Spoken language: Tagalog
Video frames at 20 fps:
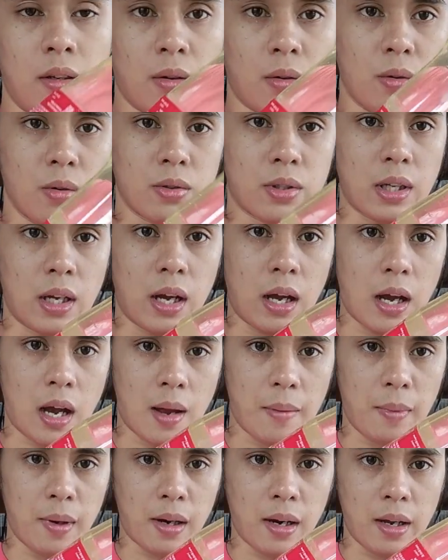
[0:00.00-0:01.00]
Kung sa
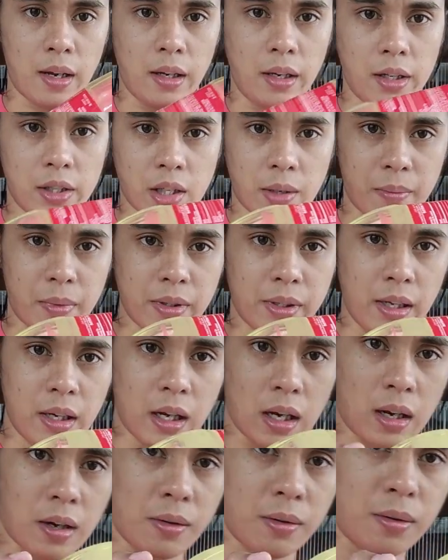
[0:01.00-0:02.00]
camera hindi siya
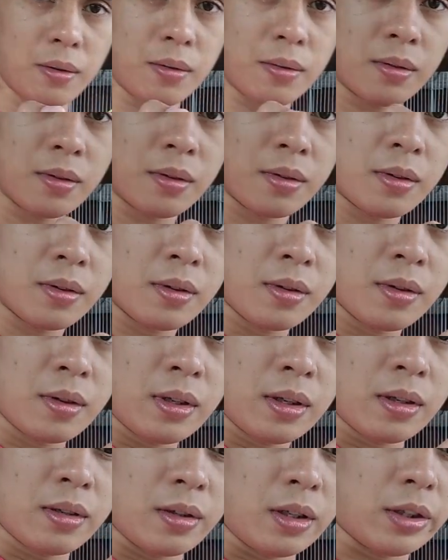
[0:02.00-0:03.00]
madilaw,
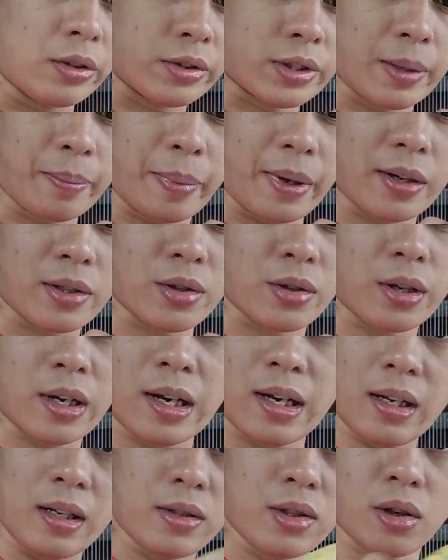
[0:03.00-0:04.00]
dito sa
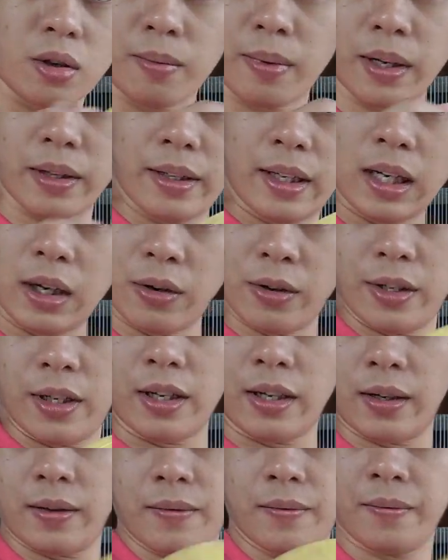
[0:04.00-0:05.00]
personal sobrang dilaw niya.